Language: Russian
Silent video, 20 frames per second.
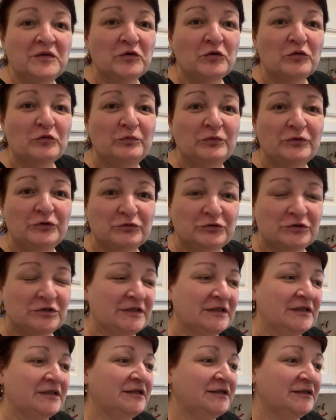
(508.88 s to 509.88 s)

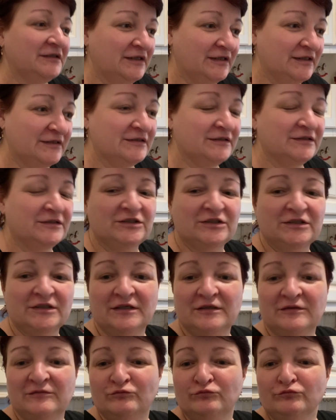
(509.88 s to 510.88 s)
упрешься, тогда
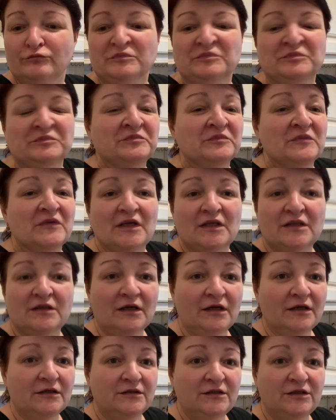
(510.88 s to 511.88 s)
слышно. А
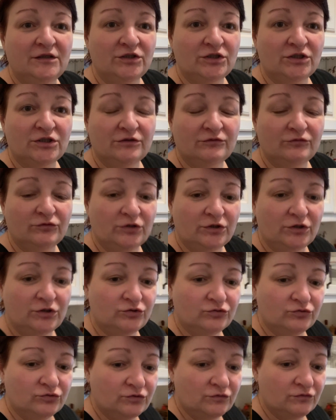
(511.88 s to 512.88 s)
так ничего не
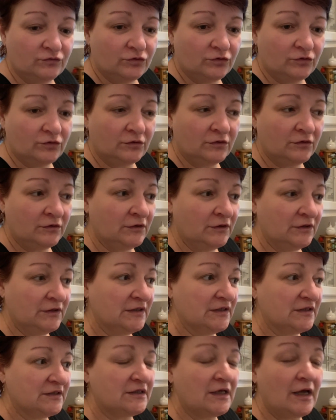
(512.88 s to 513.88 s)
чувствую.
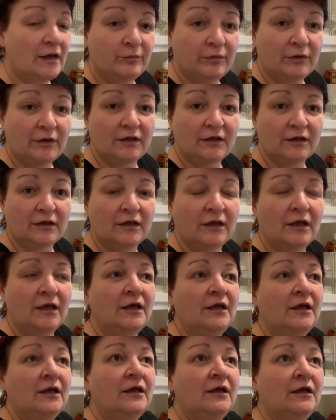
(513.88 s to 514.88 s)
Ни запаха.
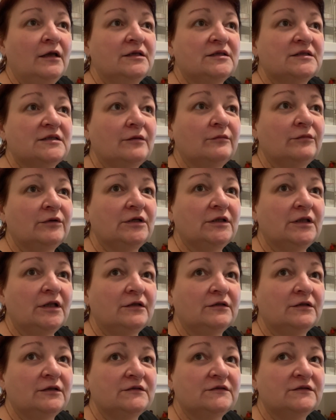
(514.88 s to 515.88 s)
И самое
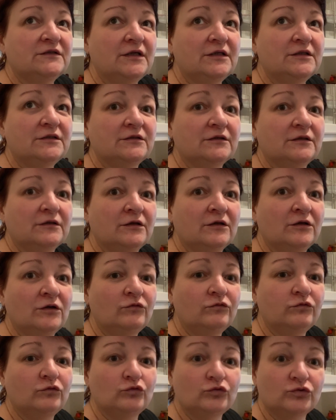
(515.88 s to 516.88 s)
главное, знаете,
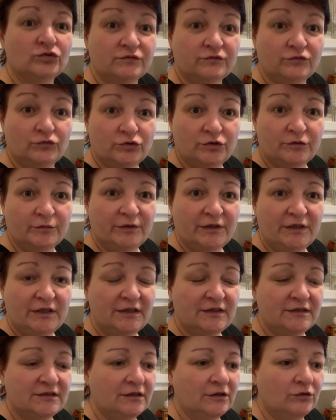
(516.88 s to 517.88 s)
вкус вроде бы
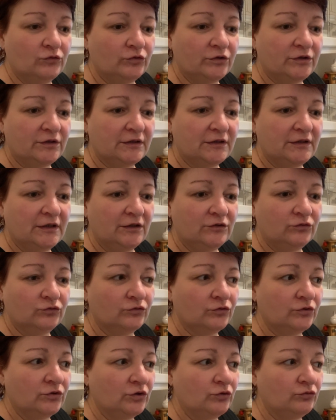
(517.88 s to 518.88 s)
есть какой-то, да, но
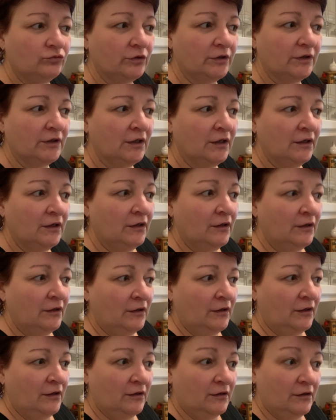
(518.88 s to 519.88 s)
он такой
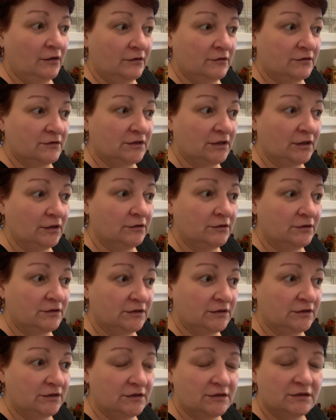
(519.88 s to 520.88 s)
стал
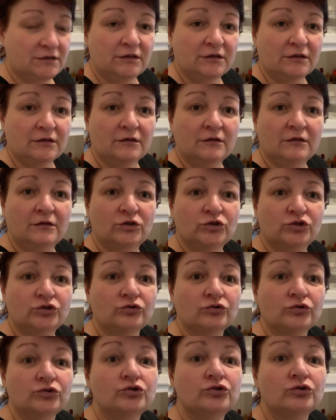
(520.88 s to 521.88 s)
интересный,
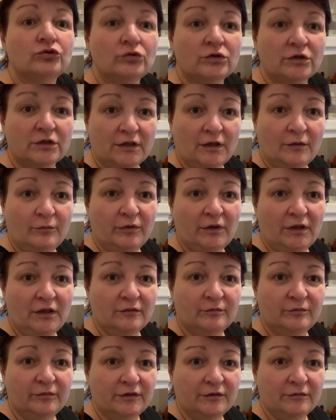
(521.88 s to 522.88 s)
что жор
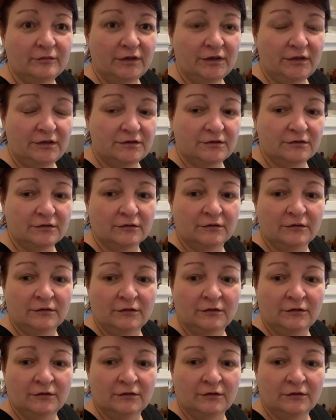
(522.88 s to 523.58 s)
напал, понимаете?